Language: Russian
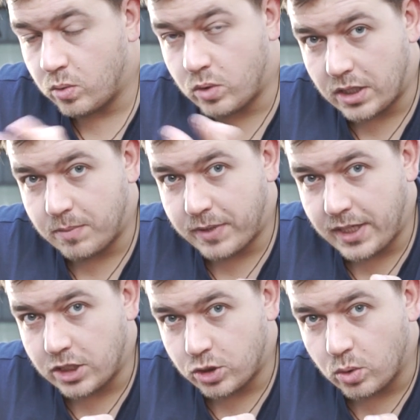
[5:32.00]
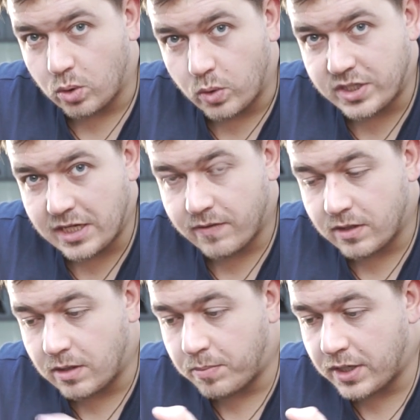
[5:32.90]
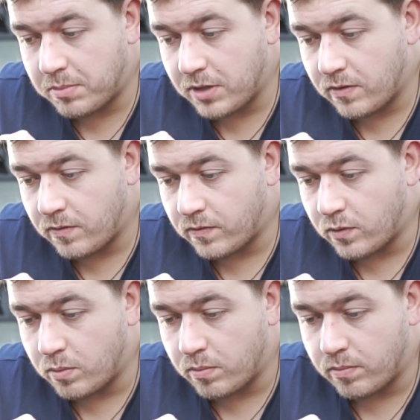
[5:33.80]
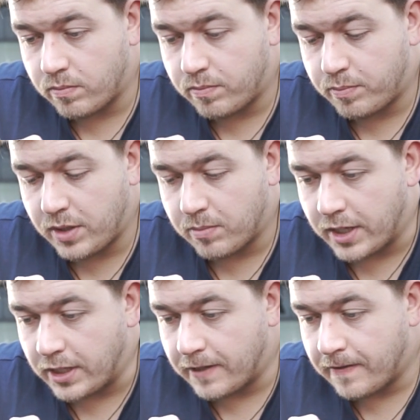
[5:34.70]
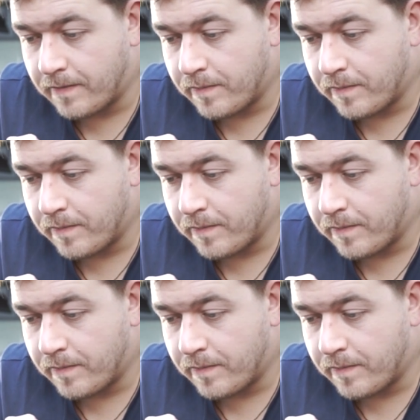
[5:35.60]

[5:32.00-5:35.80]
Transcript: Тут надо понять, что такое серверное программирование в твоем понимании.